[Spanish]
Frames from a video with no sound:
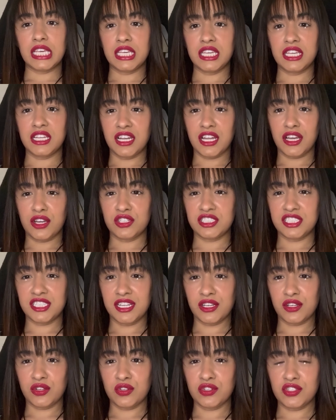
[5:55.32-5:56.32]
Y la
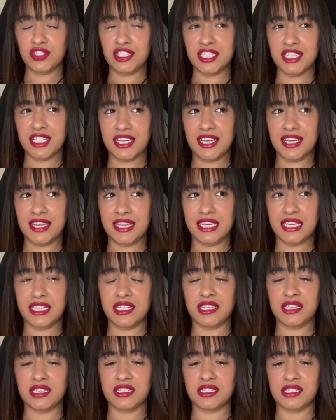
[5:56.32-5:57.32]
otra cosa
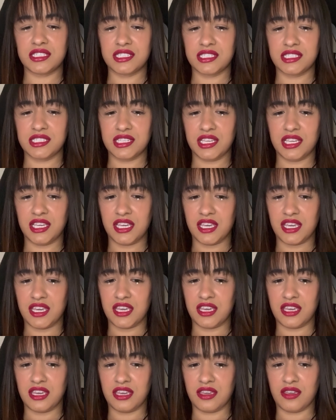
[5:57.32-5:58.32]
es,
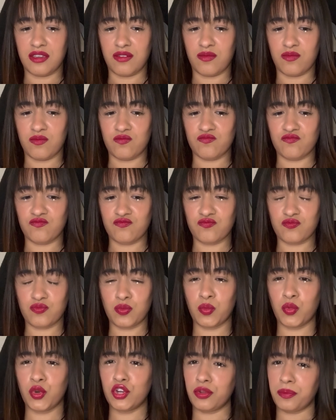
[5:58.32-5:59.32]
eh,
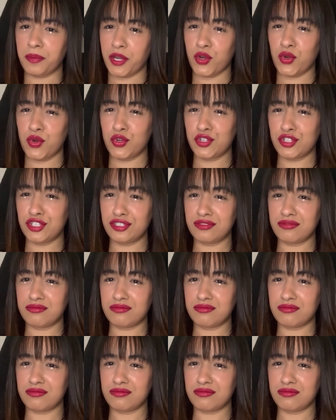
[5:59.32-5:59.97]
bueno, mejor,